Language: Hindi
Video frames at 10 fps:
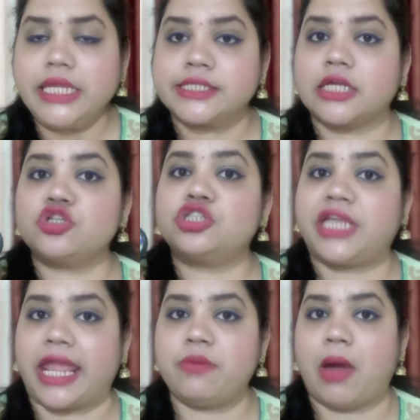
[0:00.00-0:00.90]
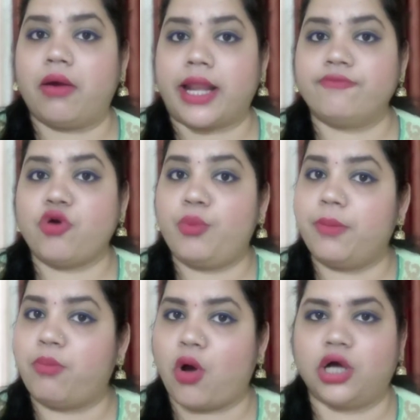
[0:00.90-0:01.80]
इसका जो स्टेइंग पावर है वो
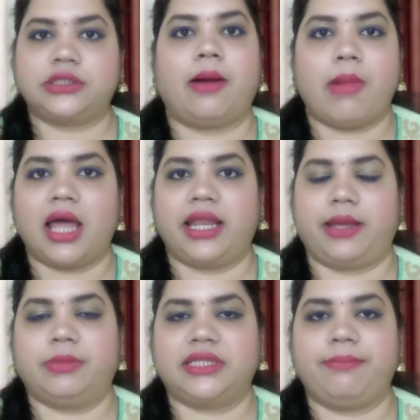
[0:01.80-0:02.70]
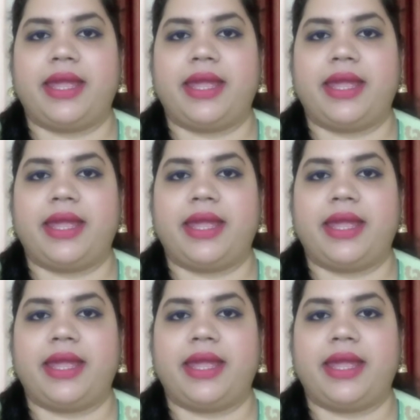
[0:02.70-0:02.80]
भी बहुत कमाल है मतलब